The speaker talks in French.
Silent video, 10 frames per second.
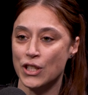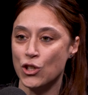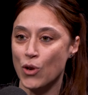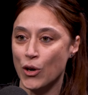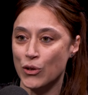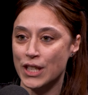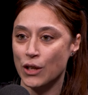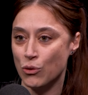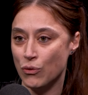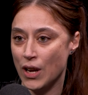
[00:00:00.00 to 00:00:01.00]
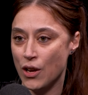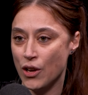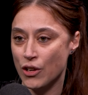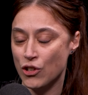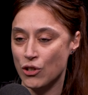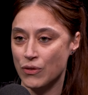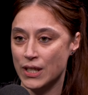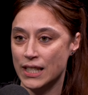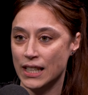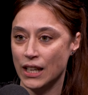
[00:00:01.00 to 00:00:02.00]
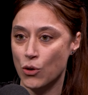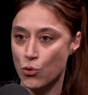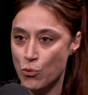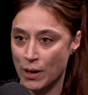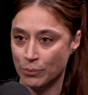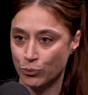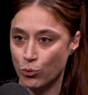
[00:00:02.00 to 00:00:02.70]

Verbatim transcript: si je dois retenir une valeur, j'ai envie de dire l'humain.